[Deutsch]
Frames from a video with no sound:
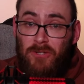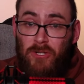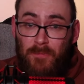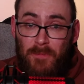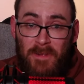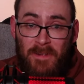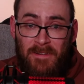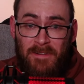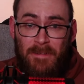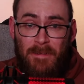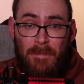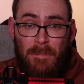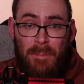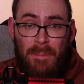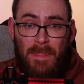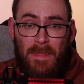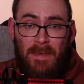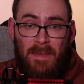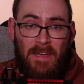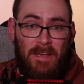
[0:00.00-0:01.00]
spielen?
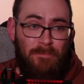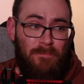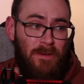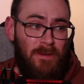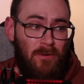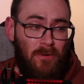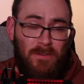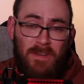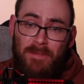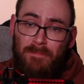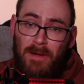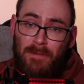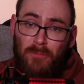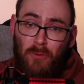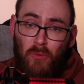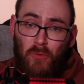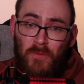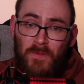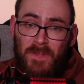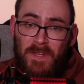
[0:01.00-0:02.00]
Ich bin doch nebenbei
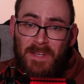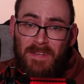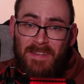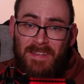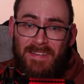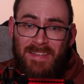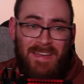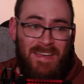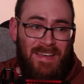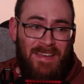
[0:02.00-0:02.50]
berufstätig.